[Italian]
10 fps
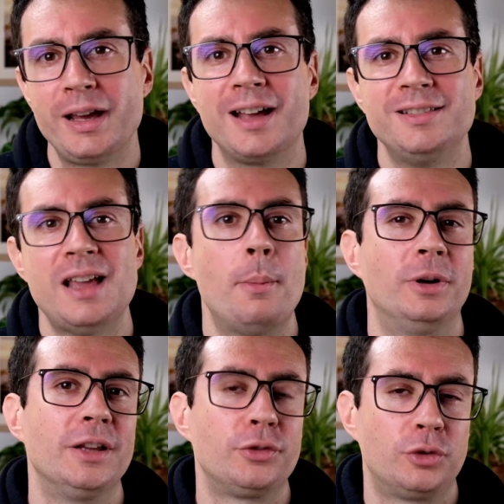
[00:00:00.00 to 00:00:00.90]
che andiamo
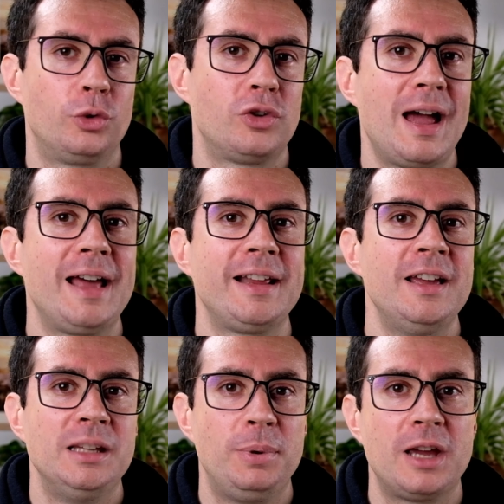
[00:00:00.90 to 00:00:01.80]
ad associare
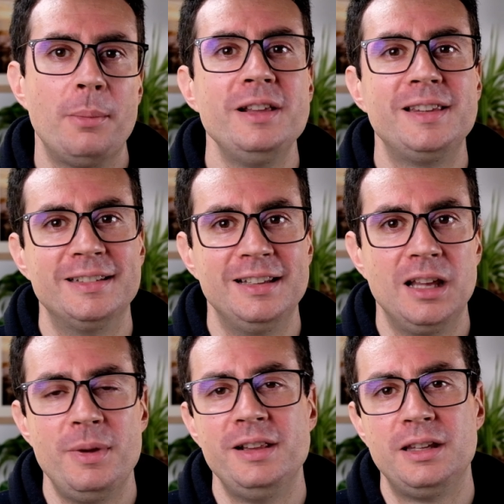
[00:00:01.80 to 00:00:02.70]
tipicamente a degli
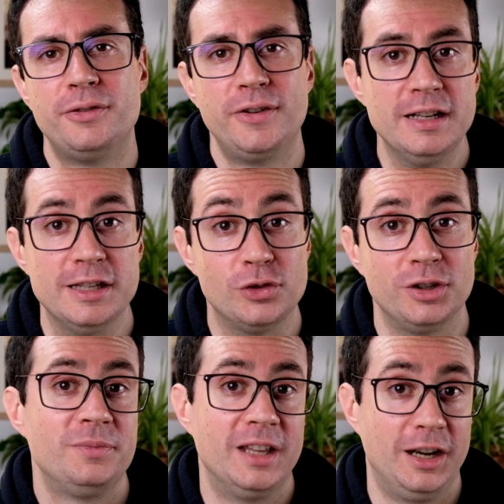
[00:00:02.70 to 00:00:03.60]
elementi
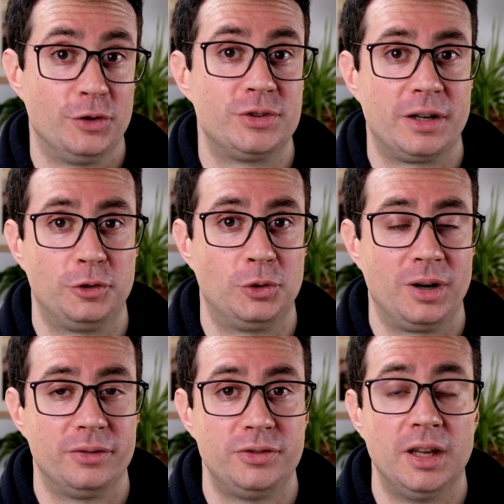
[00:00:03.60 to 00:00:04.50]
felici nelle nostre
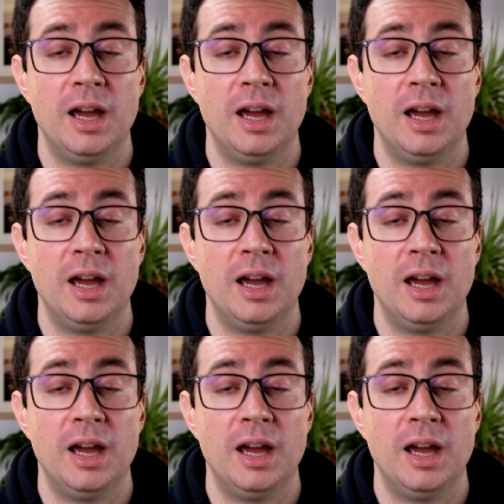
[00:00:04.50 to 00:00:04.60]
fotografie